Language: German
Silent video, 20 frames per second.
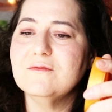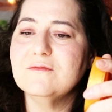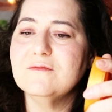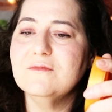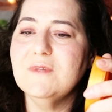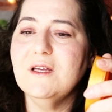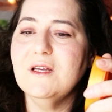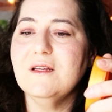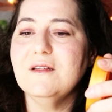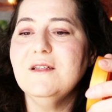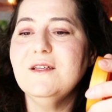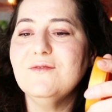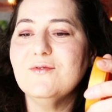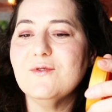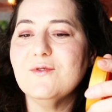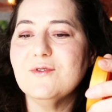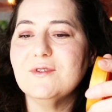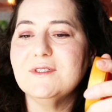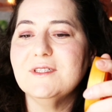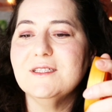Nee, nicht
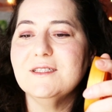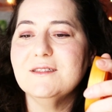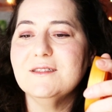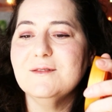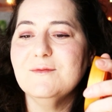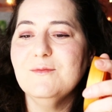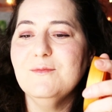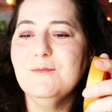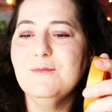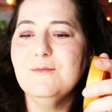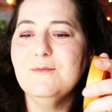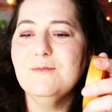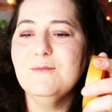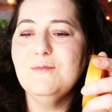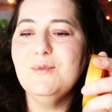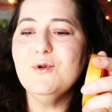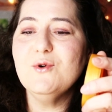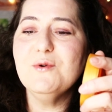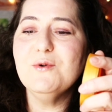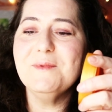fruchtig.
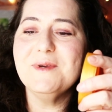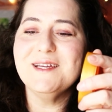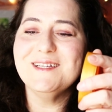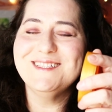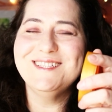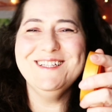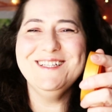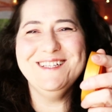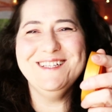Blumig.